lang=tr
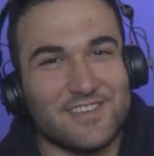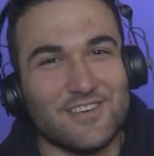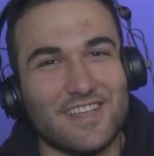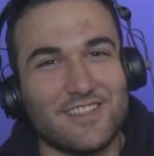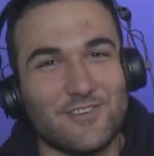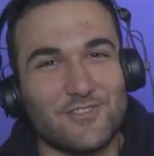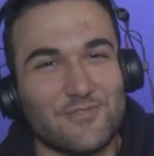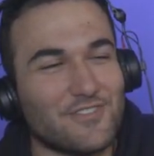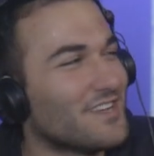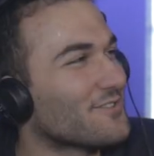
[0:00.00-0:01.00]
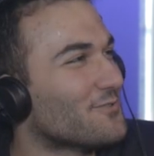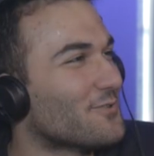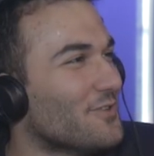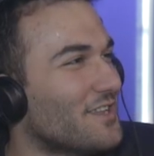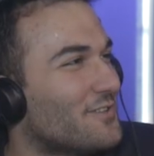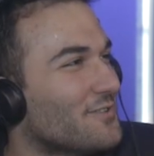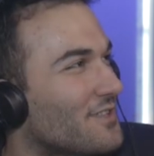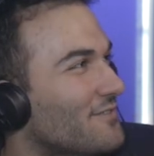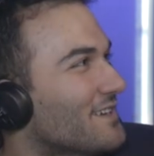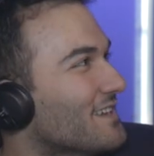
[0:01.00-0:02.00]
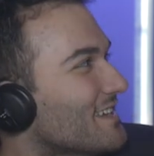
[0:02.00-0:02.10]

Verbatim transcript: şu anda YouTuber'dan duygu yönetiyor değil mi?